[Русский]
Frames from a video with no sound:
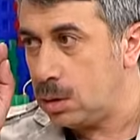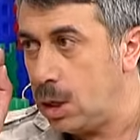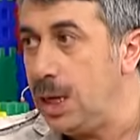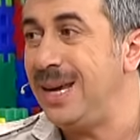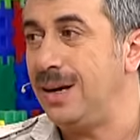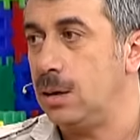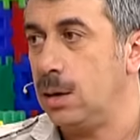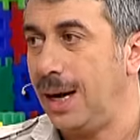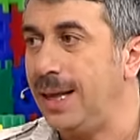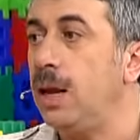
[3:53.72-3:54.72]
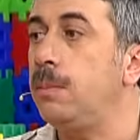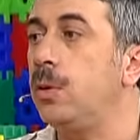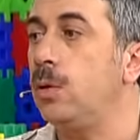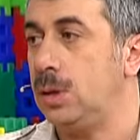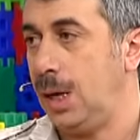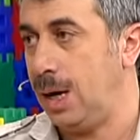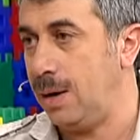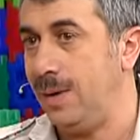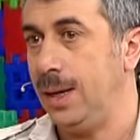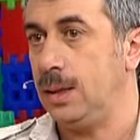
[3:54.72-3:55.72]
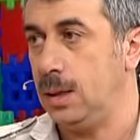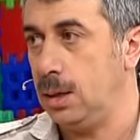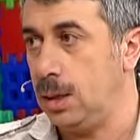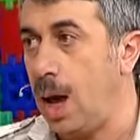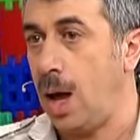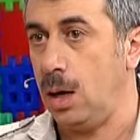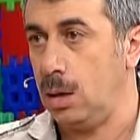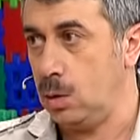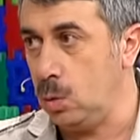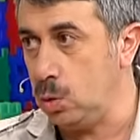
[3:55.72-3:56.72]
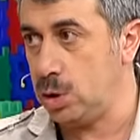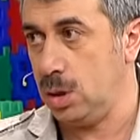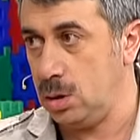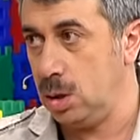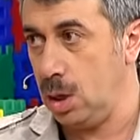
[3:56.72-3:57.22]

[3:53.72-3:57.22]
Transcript: крик, когда ребенок говорит «я кушать не